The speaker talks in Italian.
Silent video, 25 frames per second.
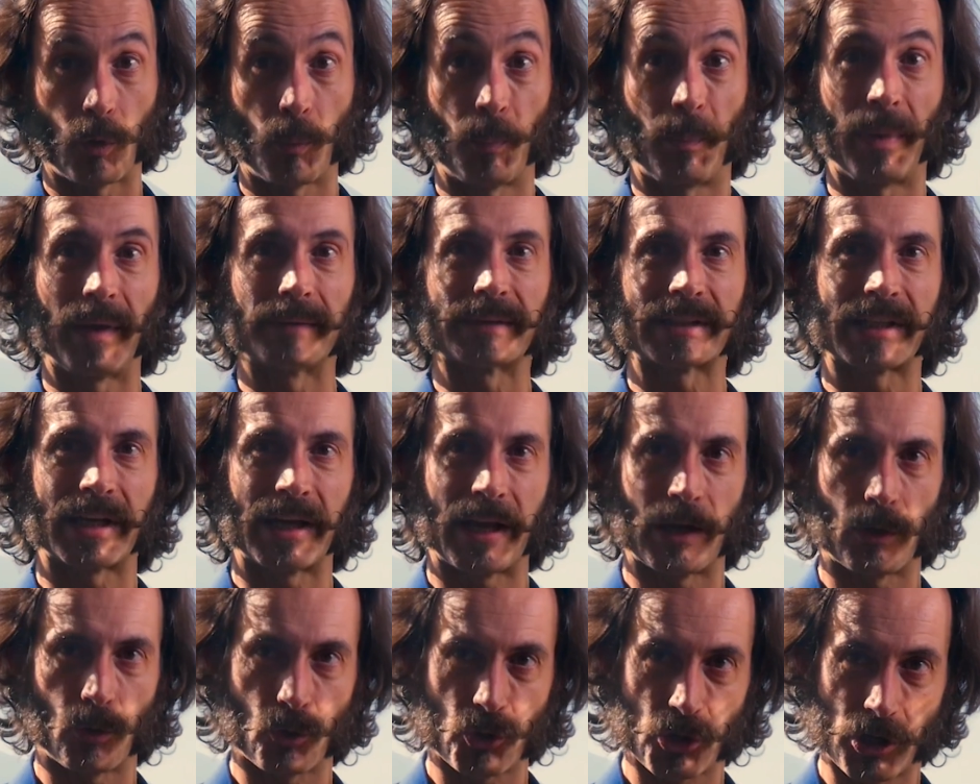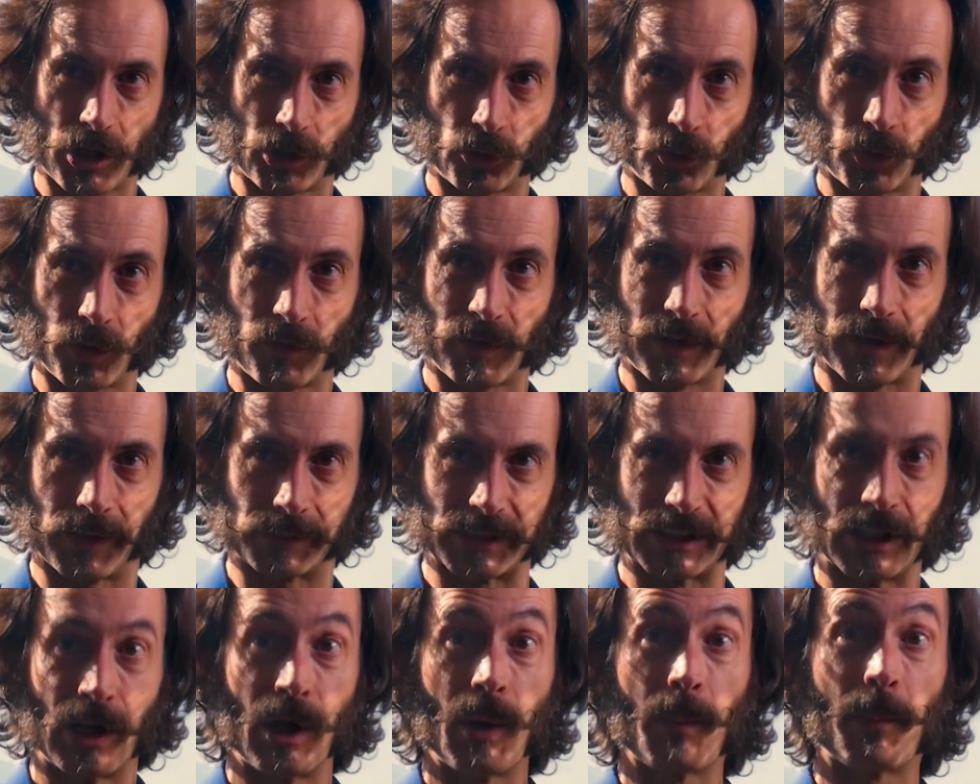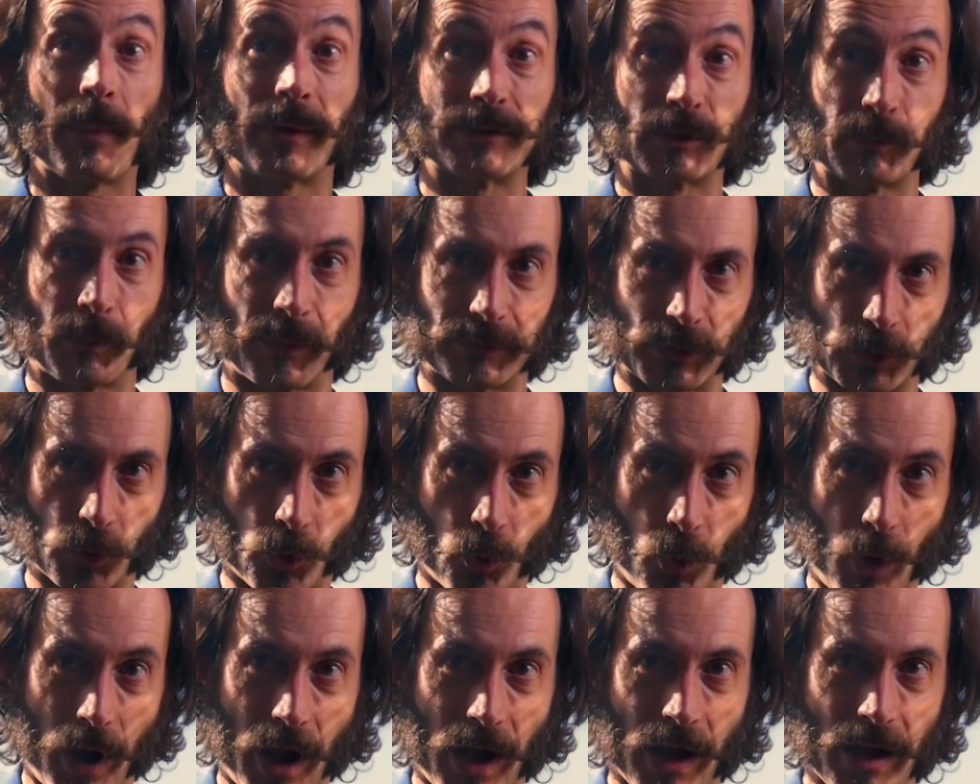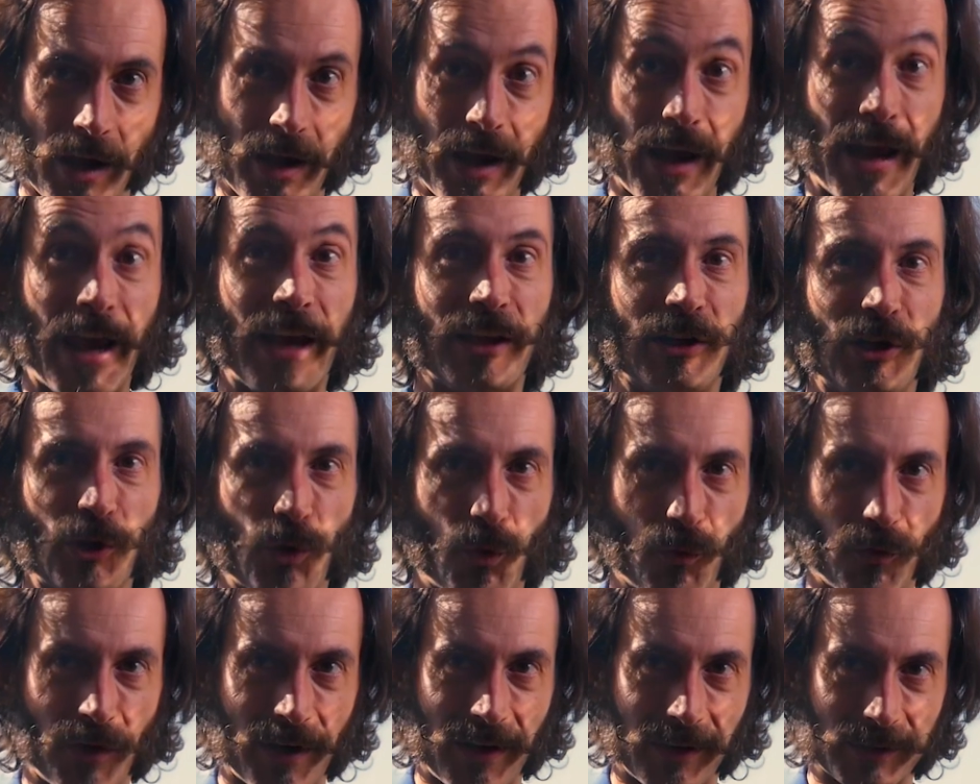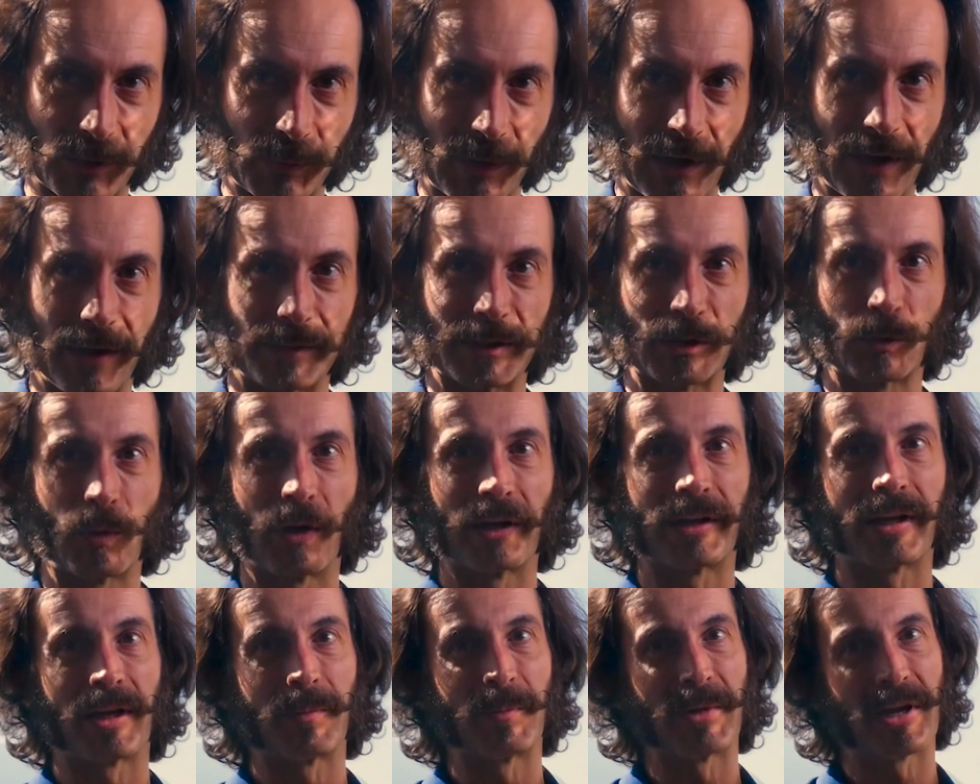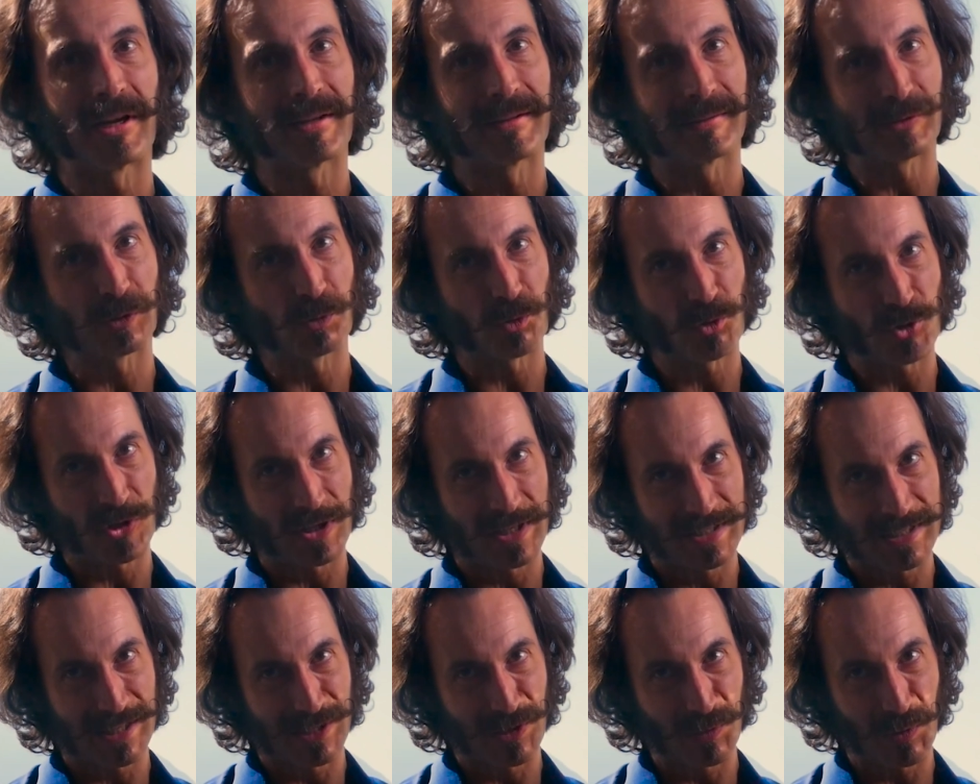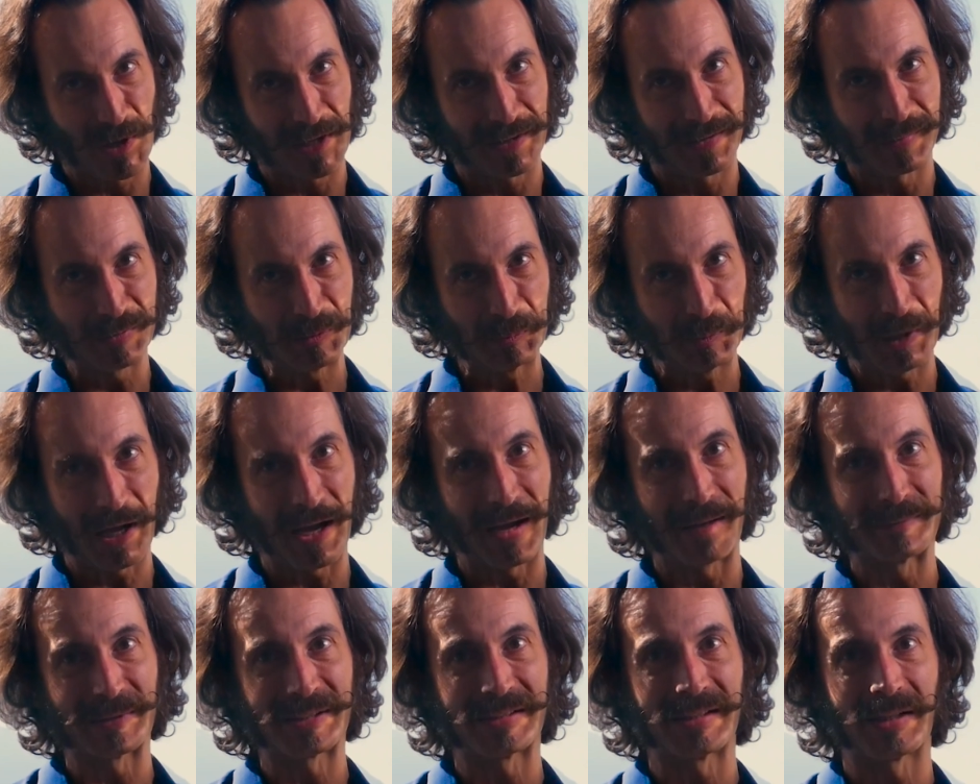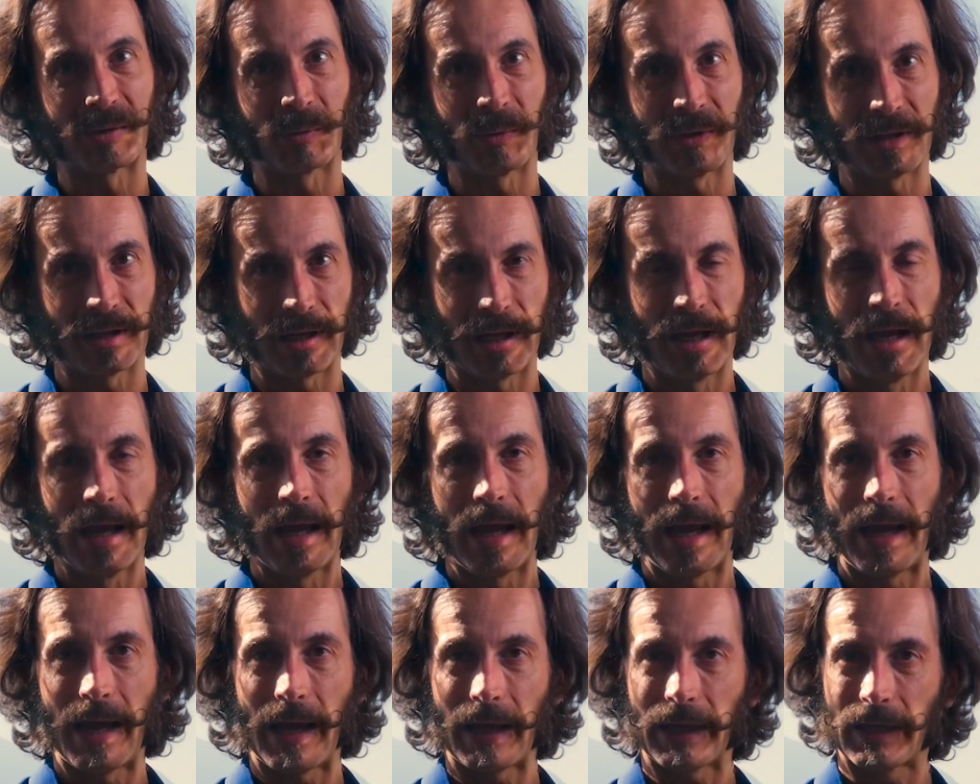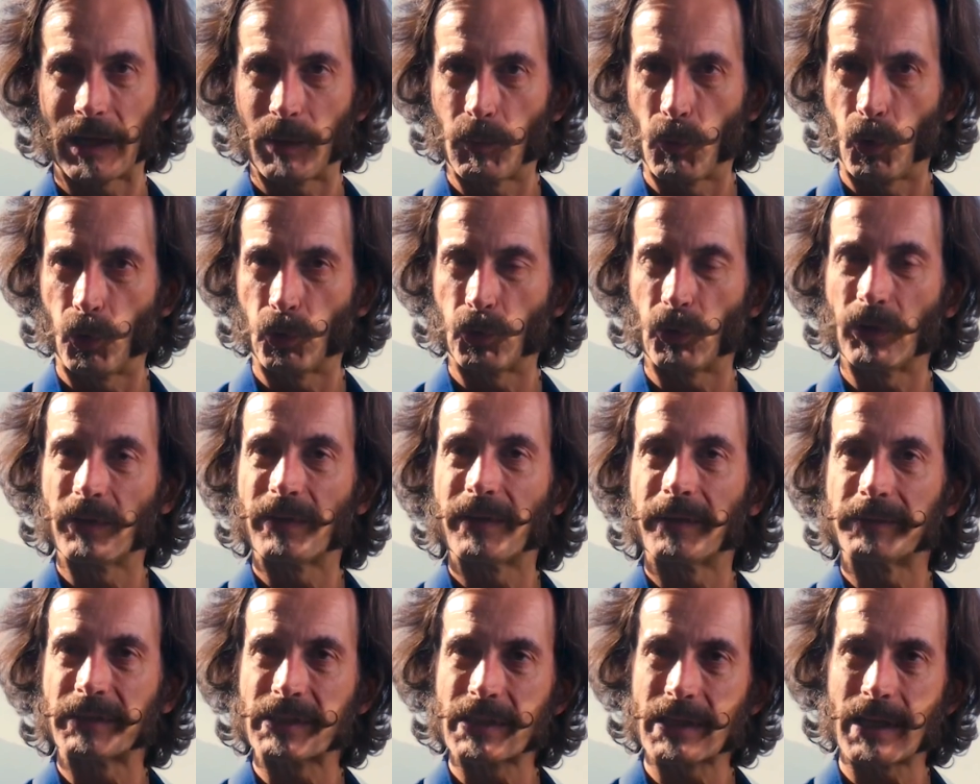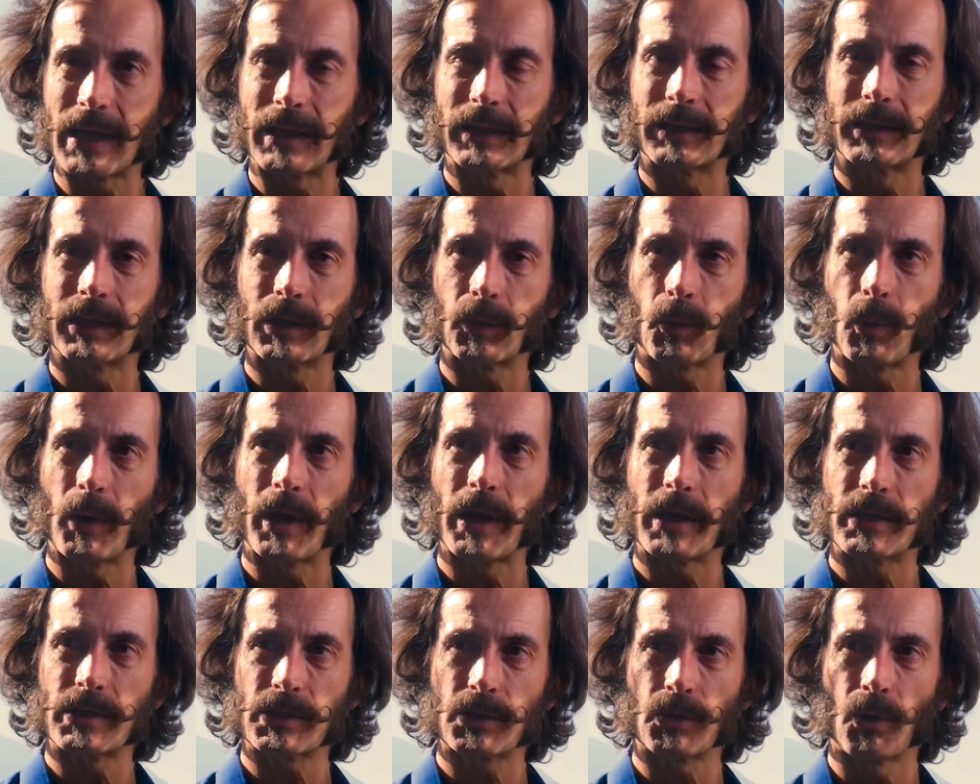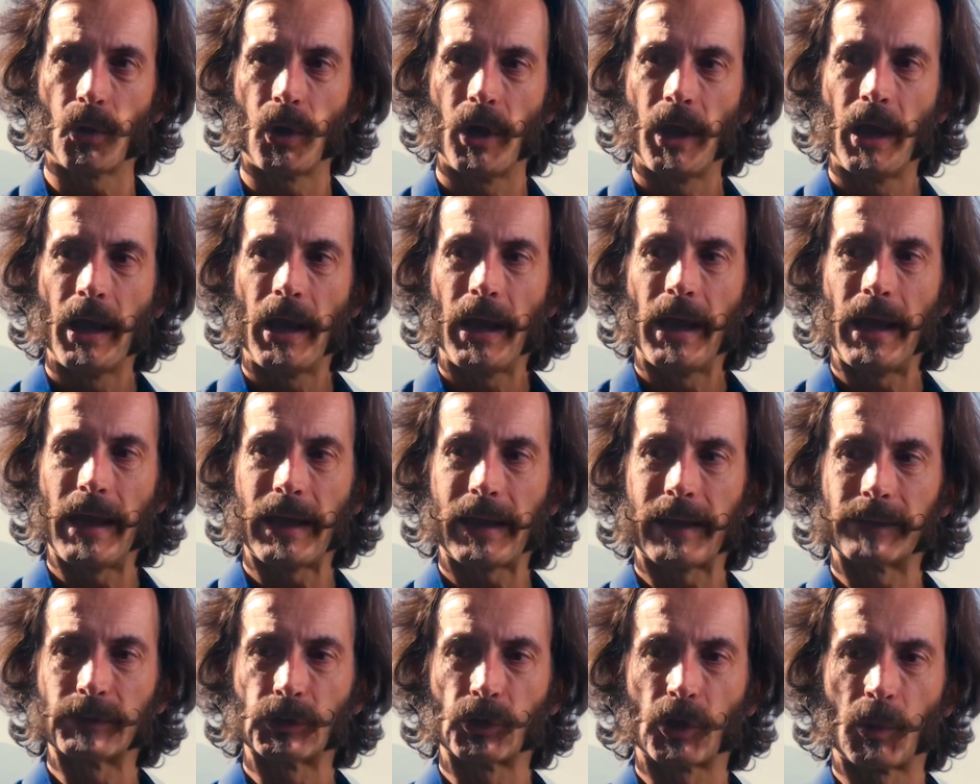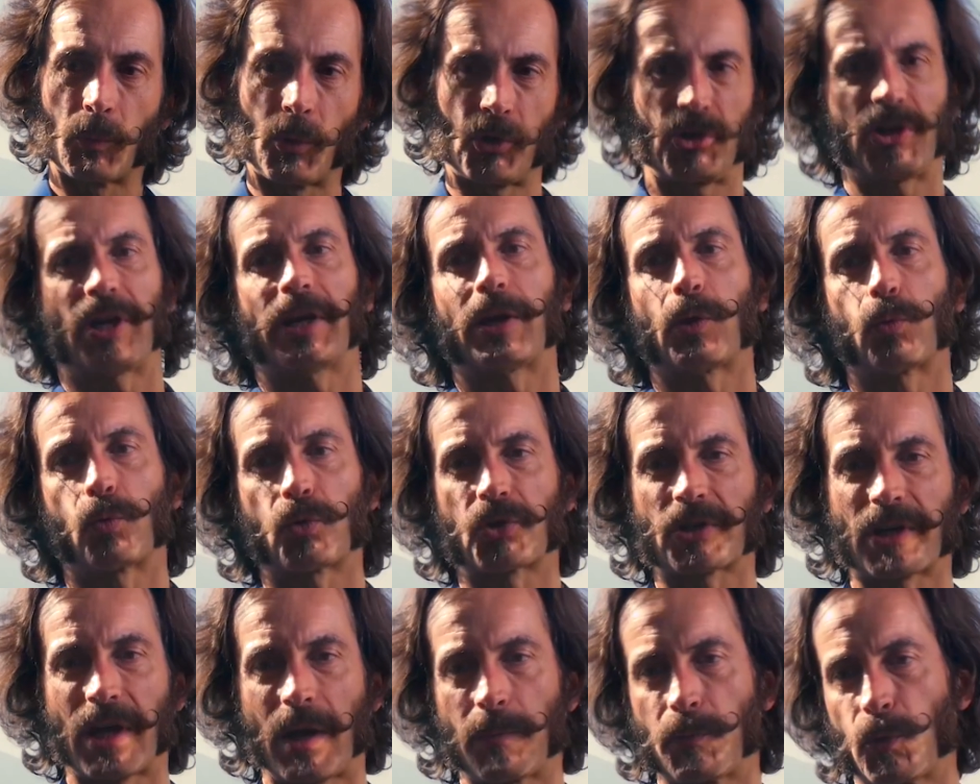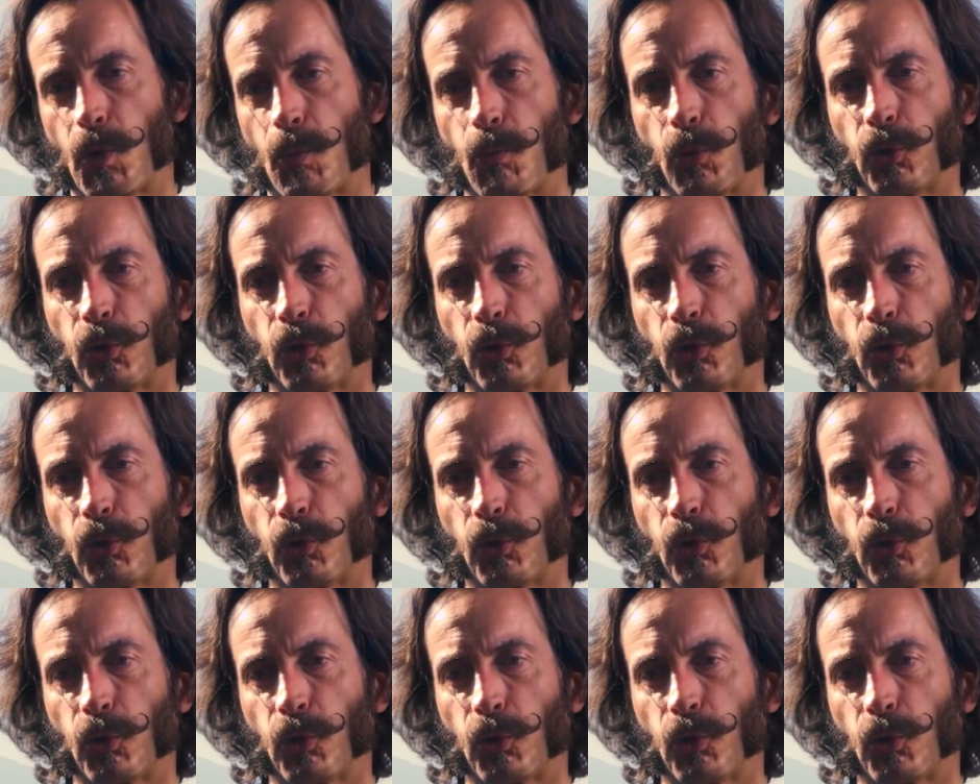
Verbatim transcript: perché hanno scelto di venire proprio qua e di non venire magari a qualche mia altra docenza da un'altra parte, quindi è anche molto interessante questo e credo che poi c'è anche uno scambio